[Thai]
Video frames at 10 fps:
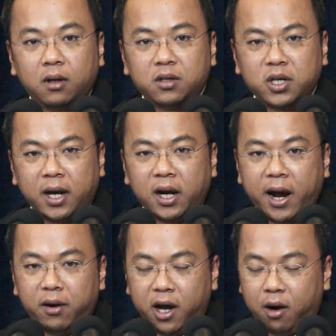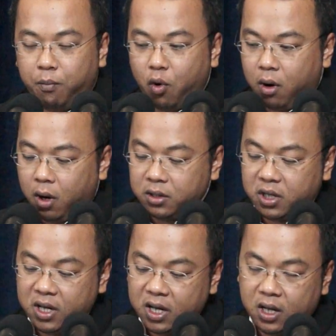ฉะนั้นแล้วเนี่ยบุคคล
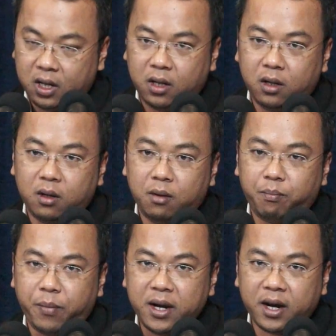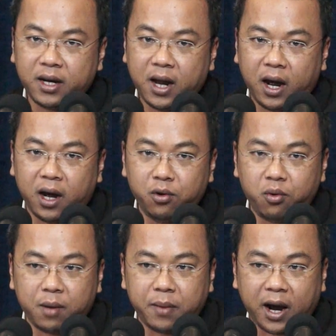ที่เป็นคณะอนุ
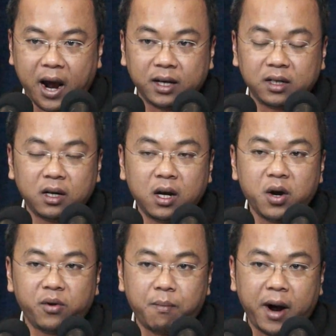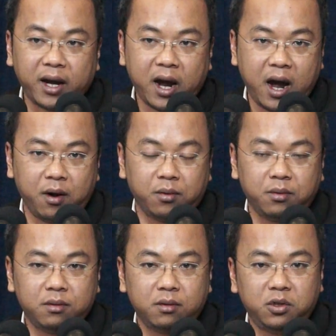กรรมการระบายข้าว
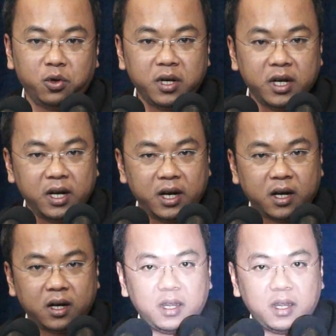ชุดนี้เนี่ย